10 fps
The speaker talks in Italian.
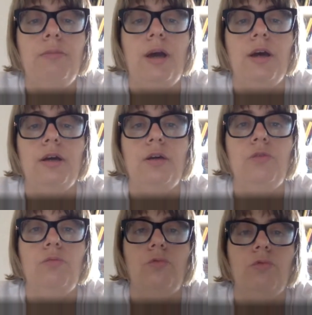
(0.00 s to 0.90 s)
ma anche
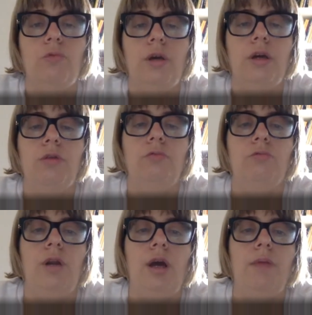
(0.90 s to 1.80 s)
comunque
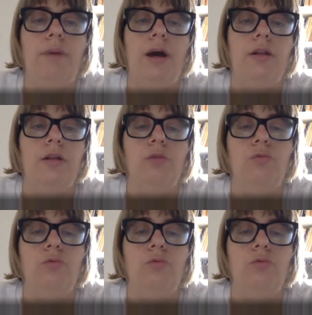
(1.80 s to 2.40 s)
una parte